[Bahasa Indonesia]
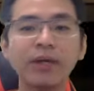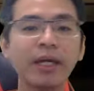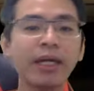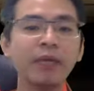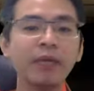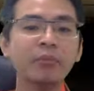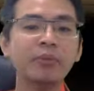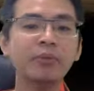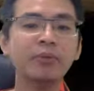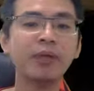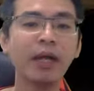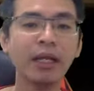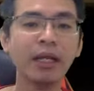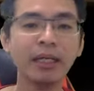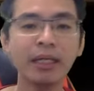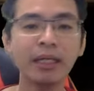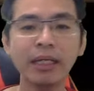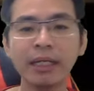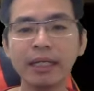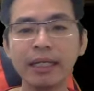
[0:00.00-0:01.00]
okay, bukan
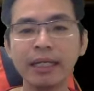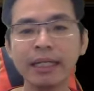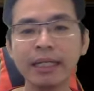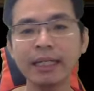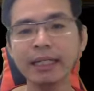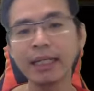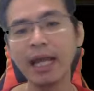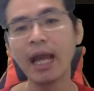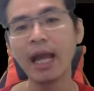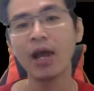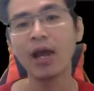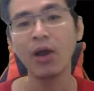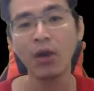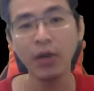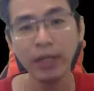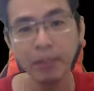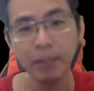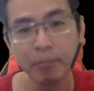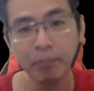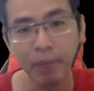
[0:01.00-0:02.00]
ya Nah,
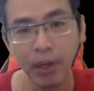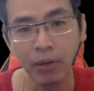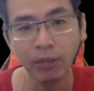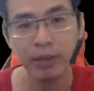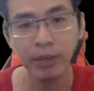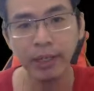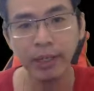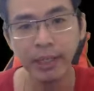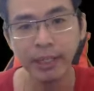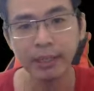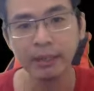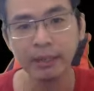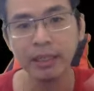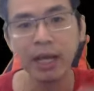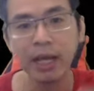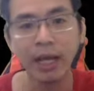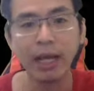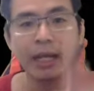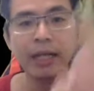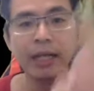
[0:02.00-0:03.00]
kalau dipeluk crit,
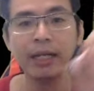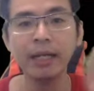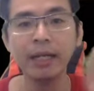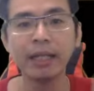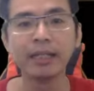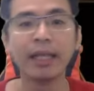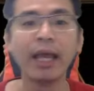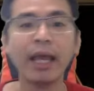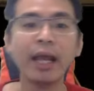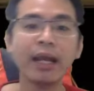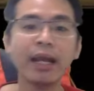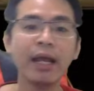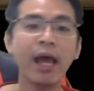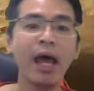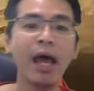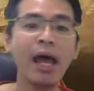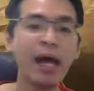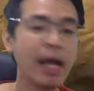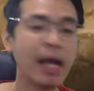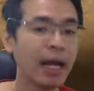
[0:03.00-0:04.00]
nah kalian lihat
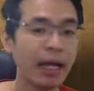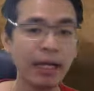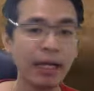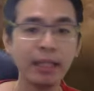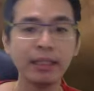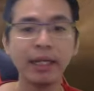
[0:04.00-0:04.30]
Gelda nggak crit